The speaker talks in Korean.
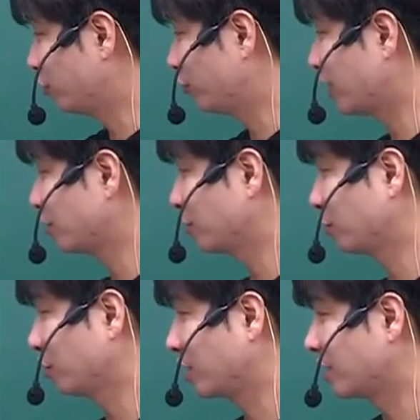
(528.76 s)

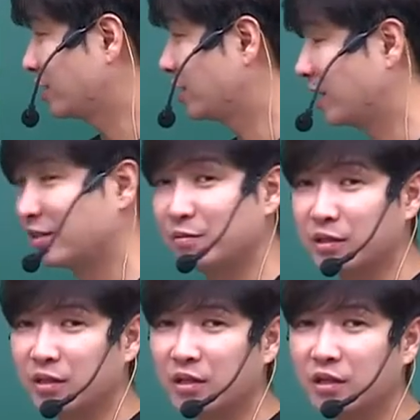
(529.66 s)
추상적으로 가르치지
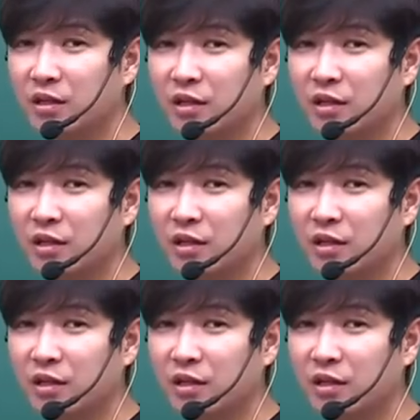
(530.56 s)
않습니다.